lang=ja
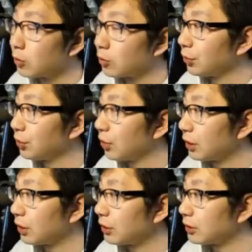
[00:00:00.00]
鳥を
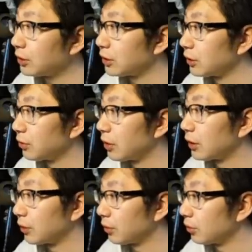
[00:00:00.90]
放す時間っていうのがあるん
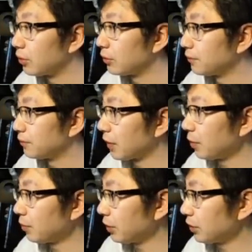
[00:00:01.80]
だけどあ
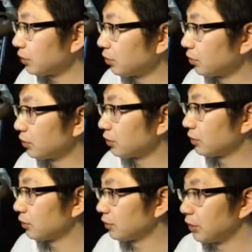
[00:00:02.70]
んまりその
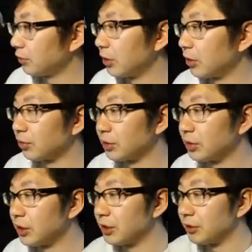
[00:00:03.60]
ね普段の
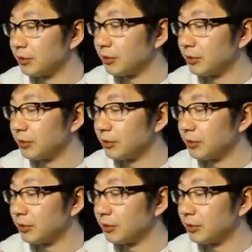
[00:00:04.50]
家にこ